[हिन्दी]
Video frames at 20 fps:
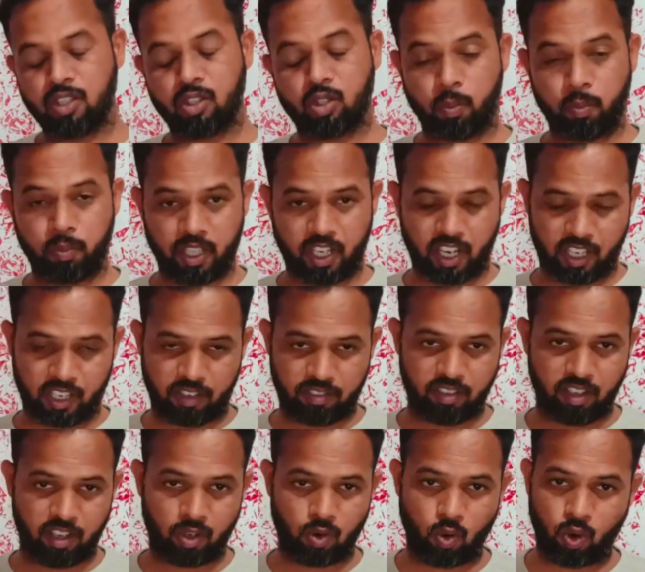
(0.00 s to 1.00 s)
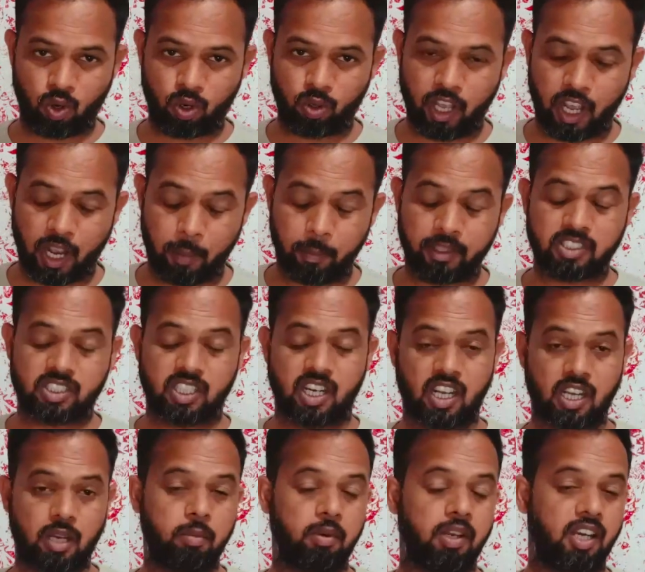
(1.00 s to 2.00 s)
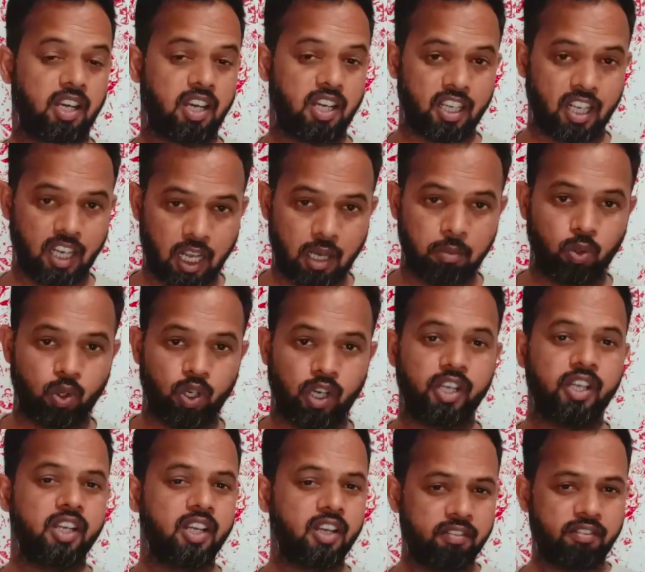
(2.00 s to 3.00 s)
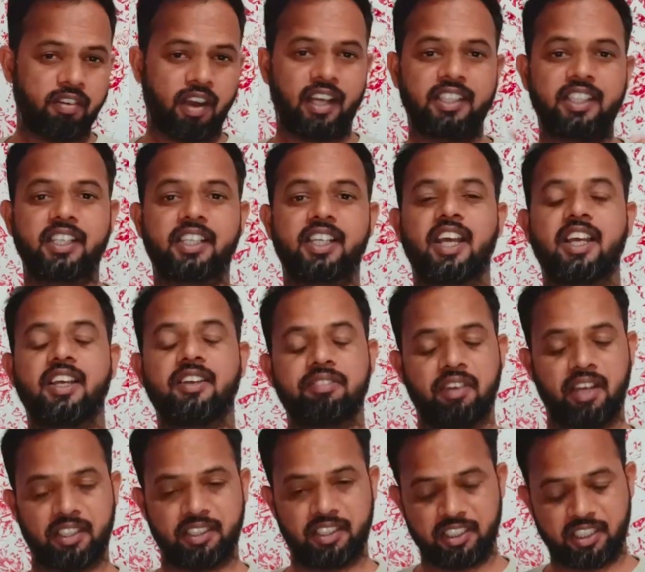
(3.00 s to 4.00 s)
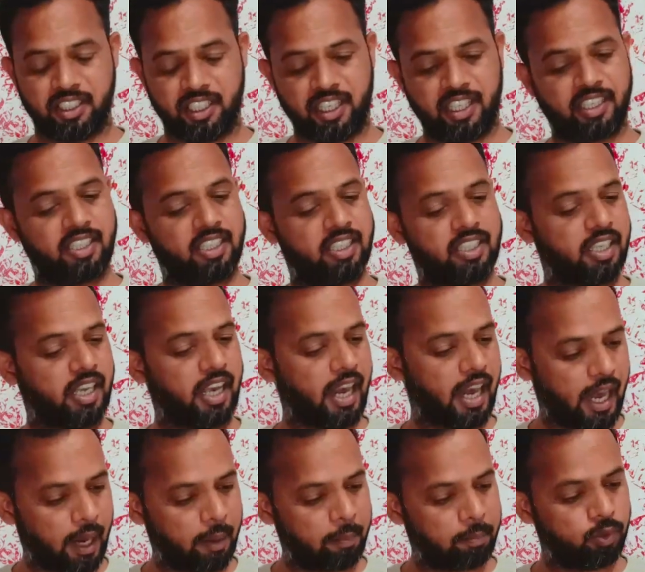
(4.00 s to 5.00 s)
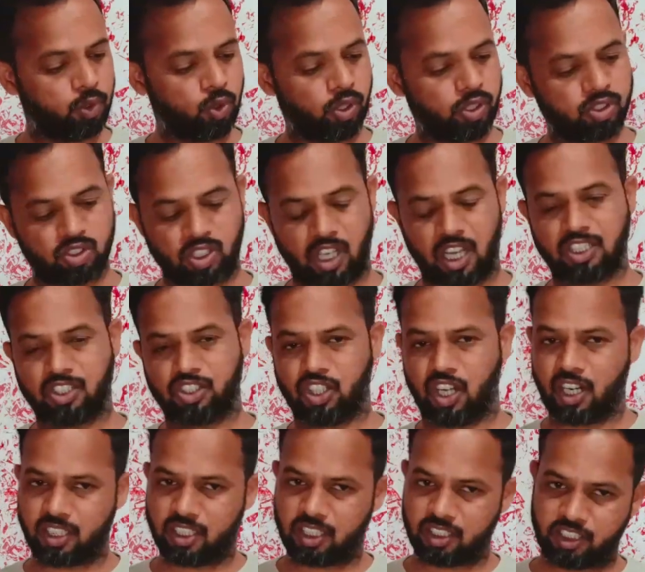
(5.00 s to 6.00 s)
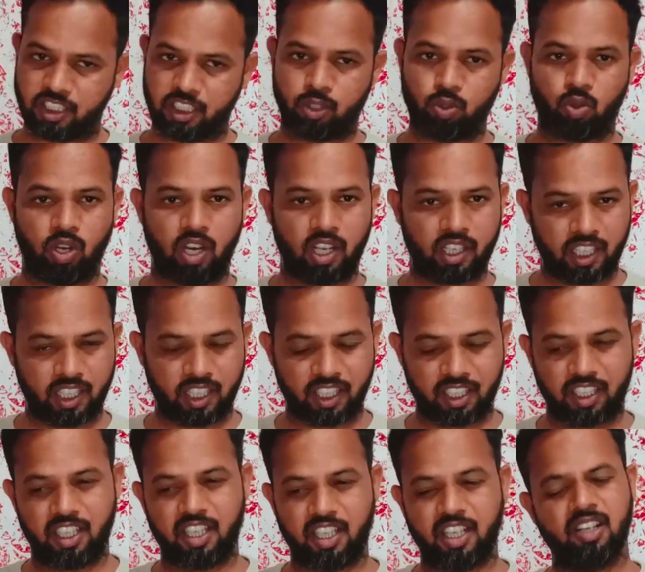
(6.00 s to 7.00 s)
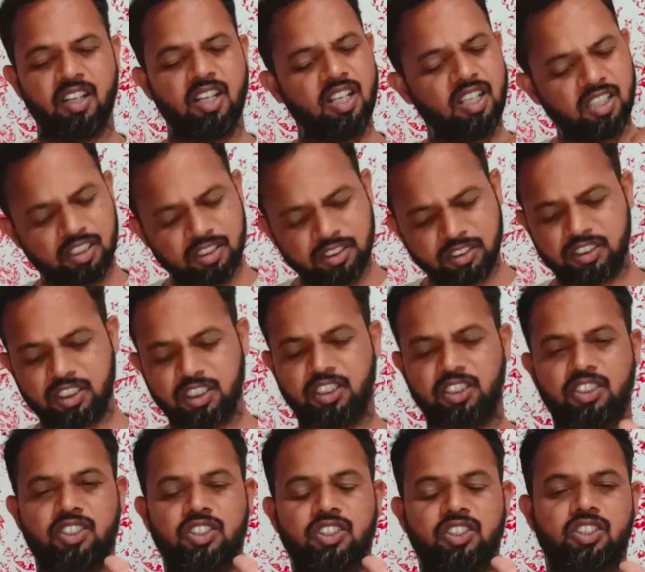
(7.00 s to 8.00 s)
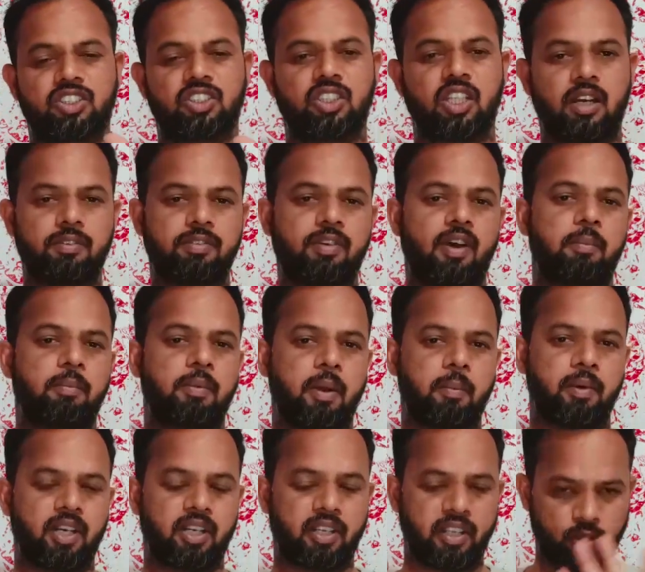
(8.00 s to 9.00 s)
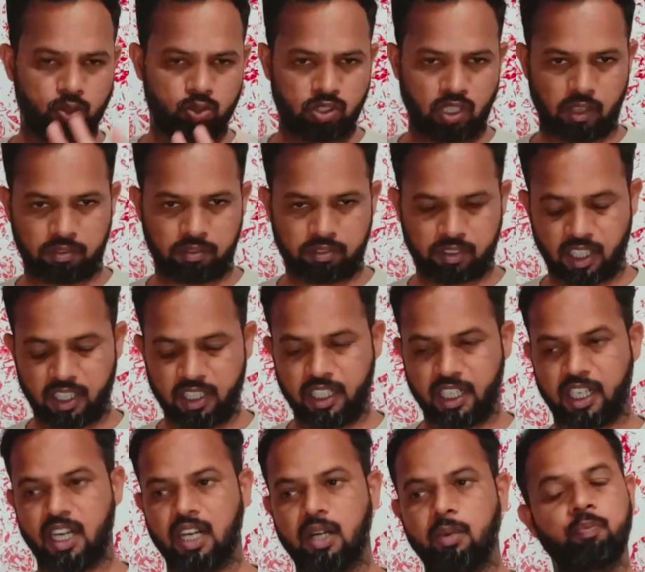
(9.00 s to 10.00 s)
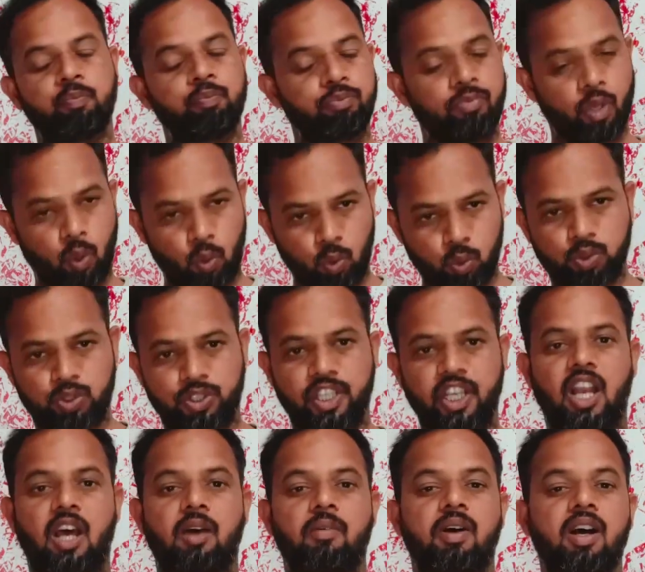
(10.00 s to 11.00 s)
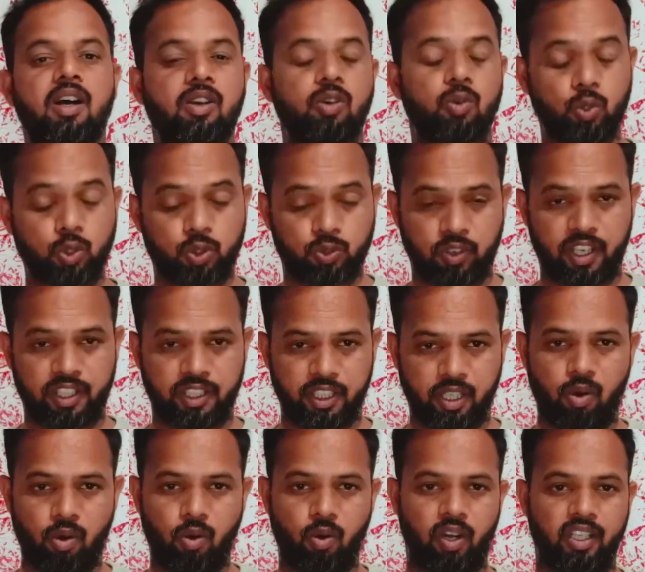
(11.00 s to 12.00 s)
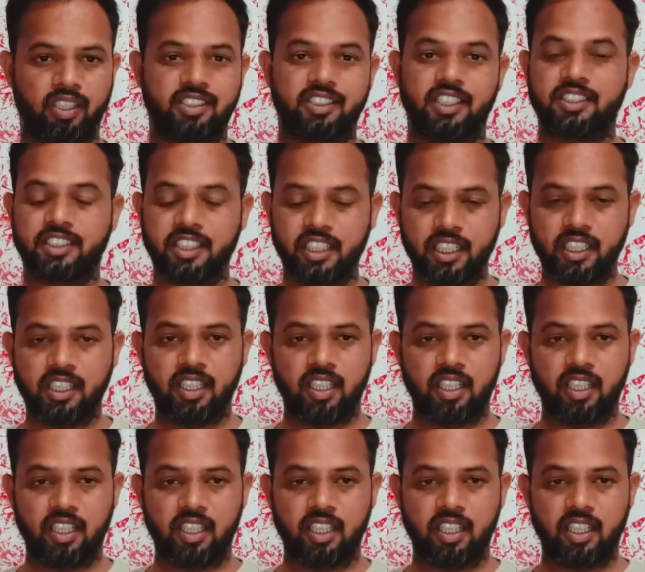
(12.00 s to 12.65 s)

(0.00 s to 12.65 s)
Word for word: तो मेरा रेफरल कोड एम एस राघव लगाना ना भूलें फायदे क्या है फायदे ये है कि ऐप जो है सात चार दस एक दो अलग कैटेगरी है जिस तरफ आपका मन करे उस तरफ खेलिएगा उसके अलावा कुछ फायदे और हैं जैसे